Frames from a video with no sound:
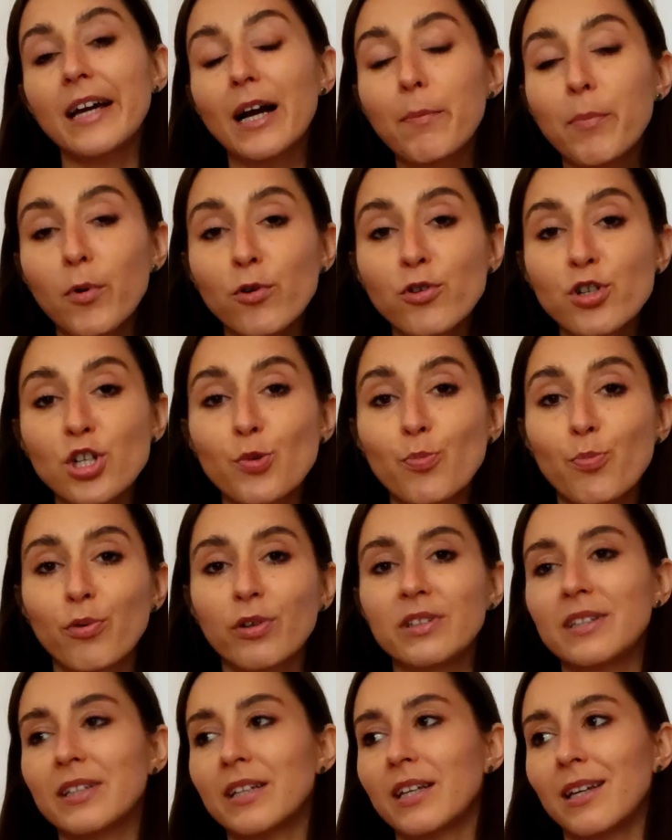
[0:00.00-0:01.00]
jak położyć
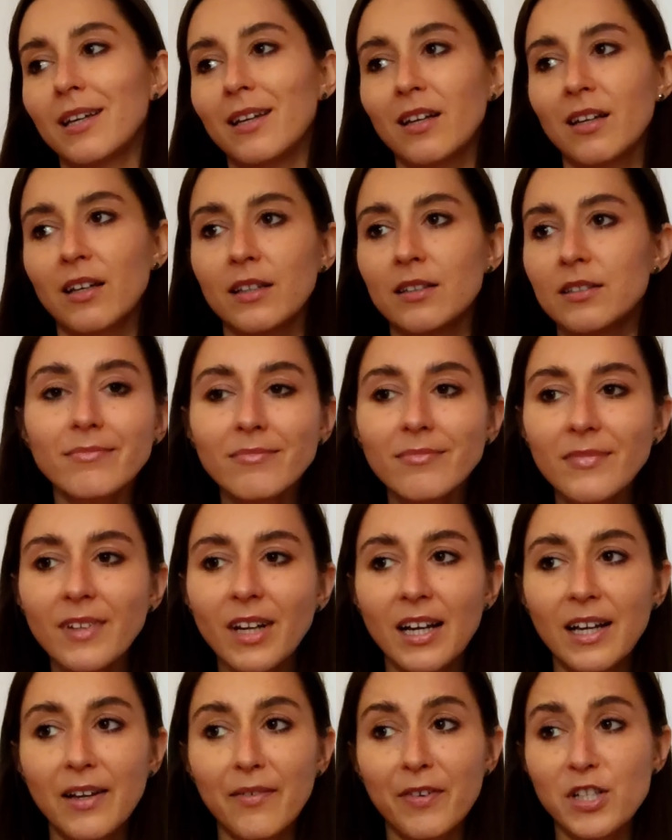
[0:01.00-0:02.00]
płytki,
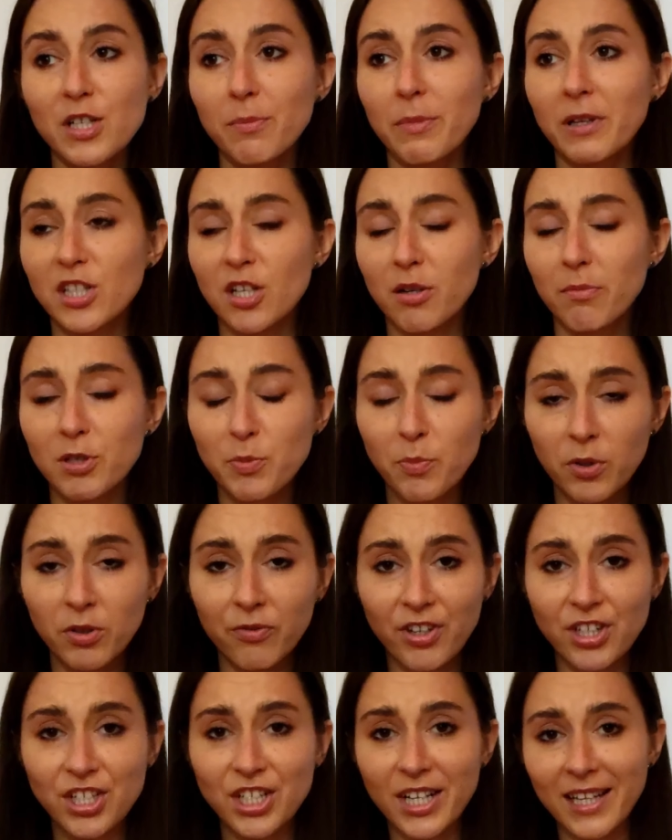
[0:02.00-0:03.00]
e, wiedzą jak zrobić
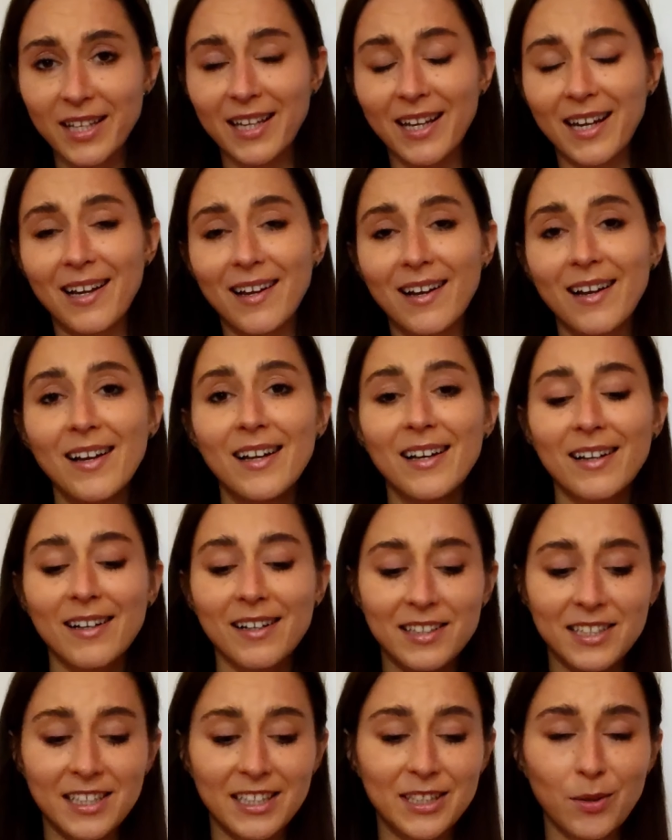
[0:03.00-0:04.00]
podwieszenia,
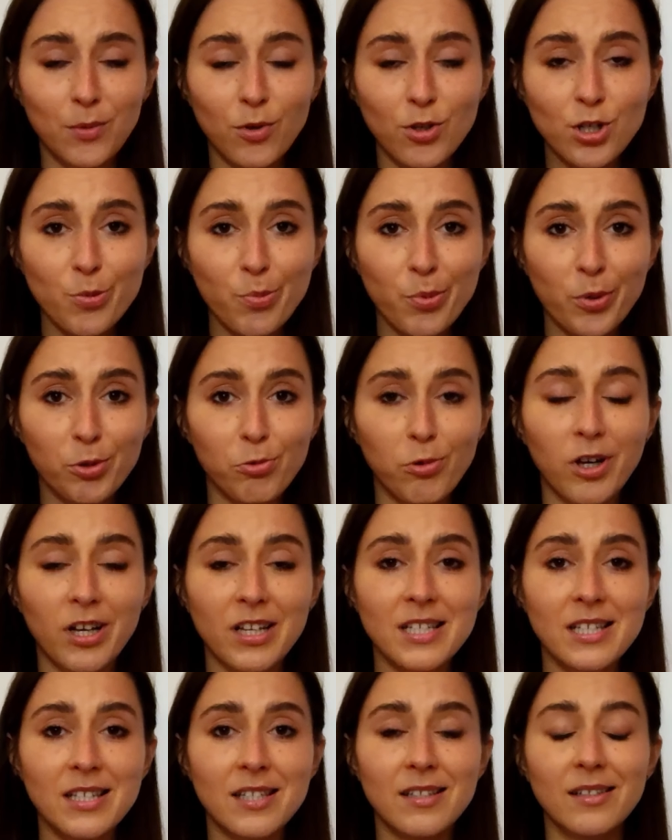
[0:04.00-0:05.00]
gdzie się łączy
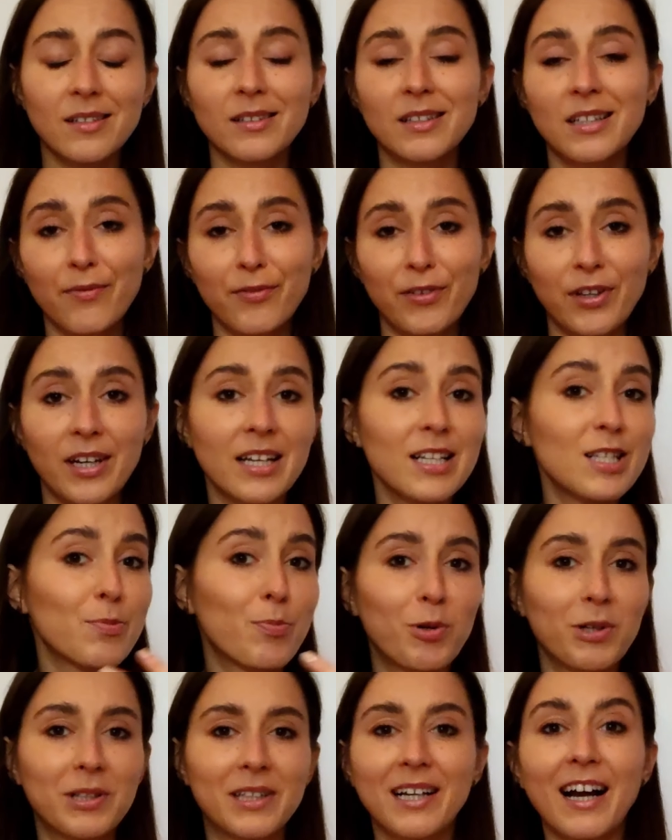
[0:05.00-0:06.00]
podłoga z, drewniana z
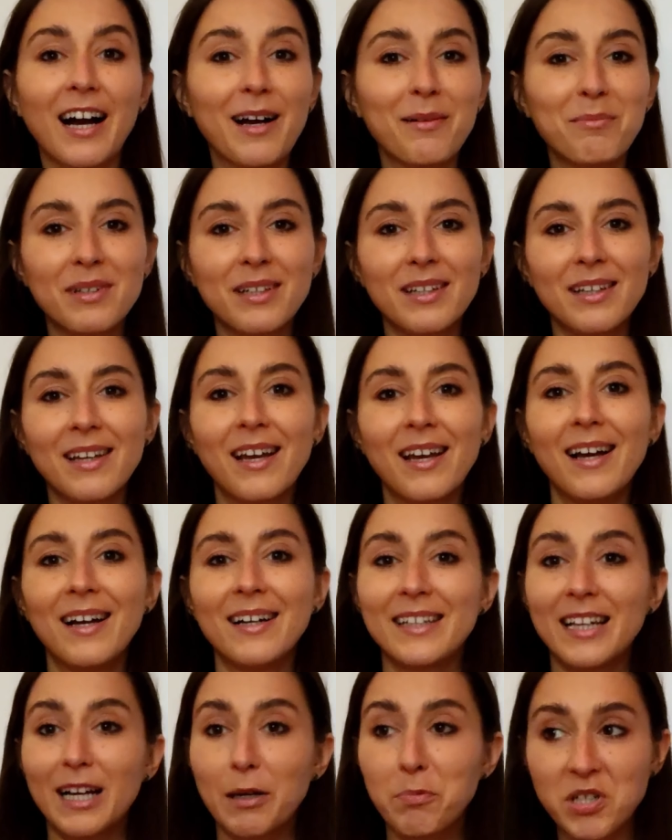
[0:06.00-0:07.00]
płytkami,
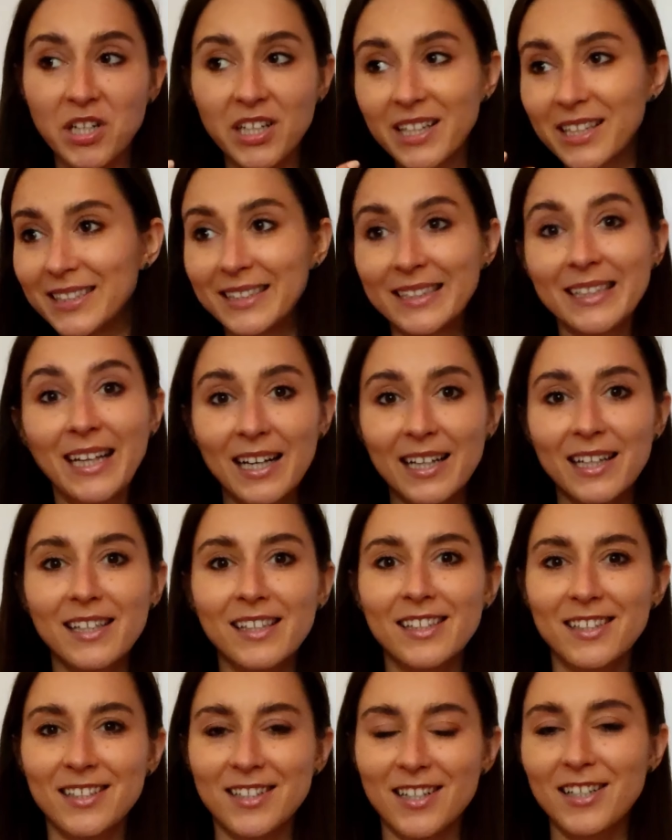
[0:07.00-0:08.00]
jak przenieść
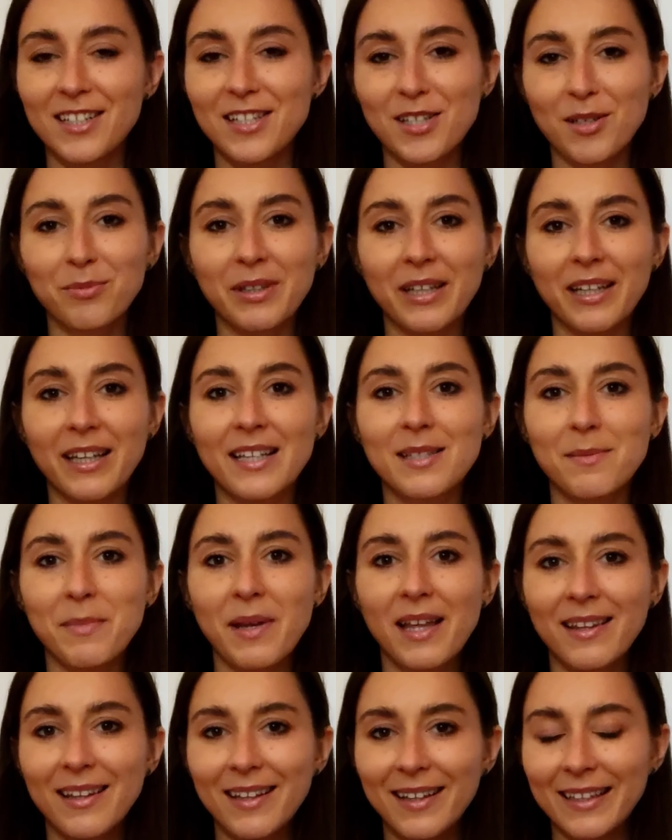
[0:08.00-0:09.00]
ścianki, jeżeli są takie
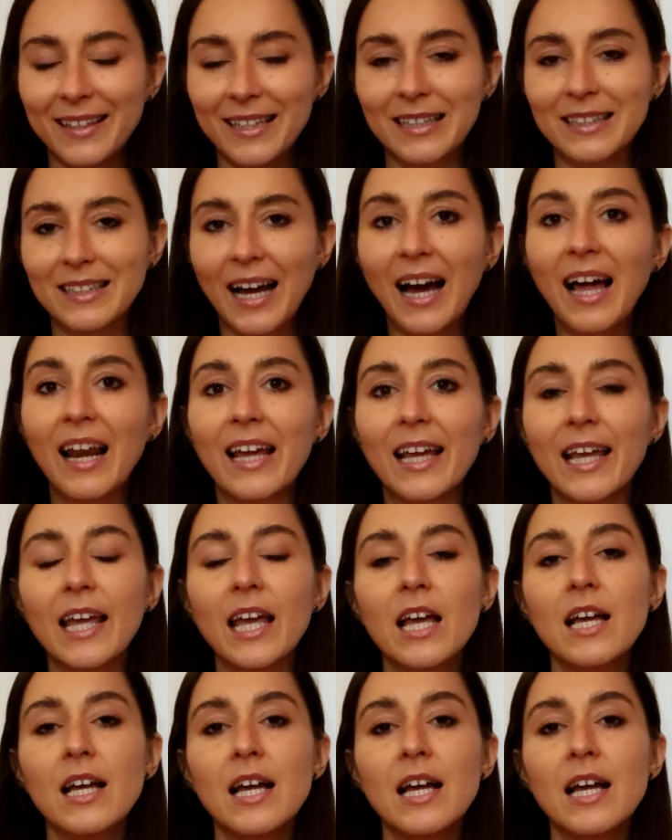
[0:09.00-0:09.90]
zmiany i tak dalej.